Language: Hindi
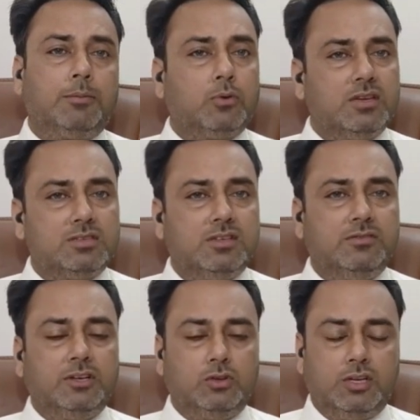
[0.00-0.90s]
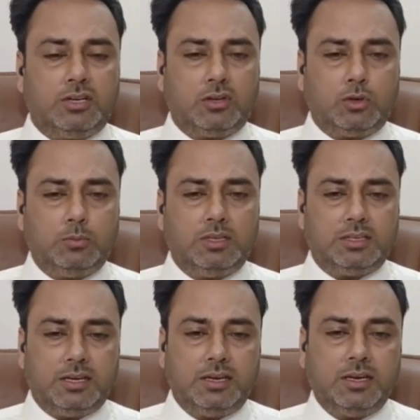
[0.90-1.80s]
आपको ऐसी वीडियो देखने को मिलती
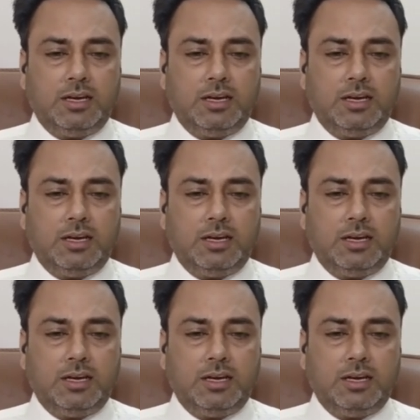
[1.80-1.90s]
है